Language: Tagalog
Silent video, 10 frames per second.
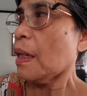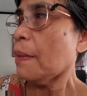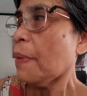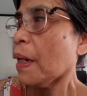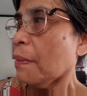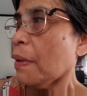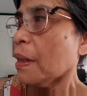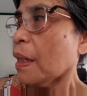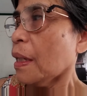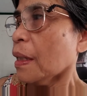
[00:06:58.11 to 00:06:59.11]

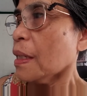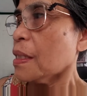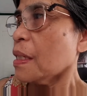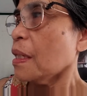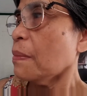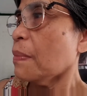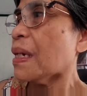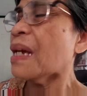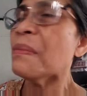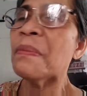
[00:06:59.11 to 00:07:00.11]
abang-abang lang kasi
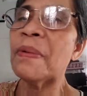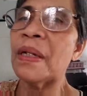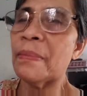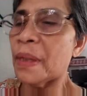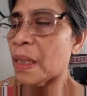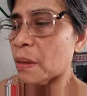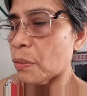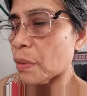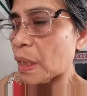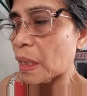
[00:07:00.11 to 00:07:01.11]
marami pa naman
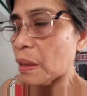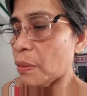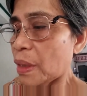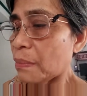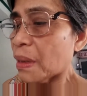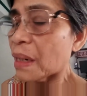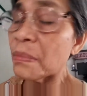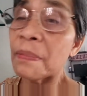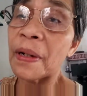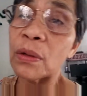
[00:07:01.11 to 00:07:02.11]
akong gagawin.
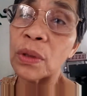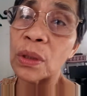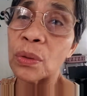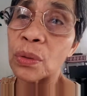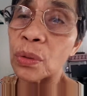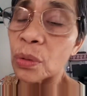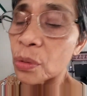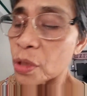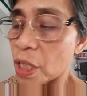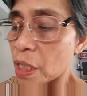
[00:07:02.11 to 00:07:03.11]
Marami pa akong ituturo
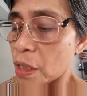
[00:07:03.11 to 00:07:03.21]
sa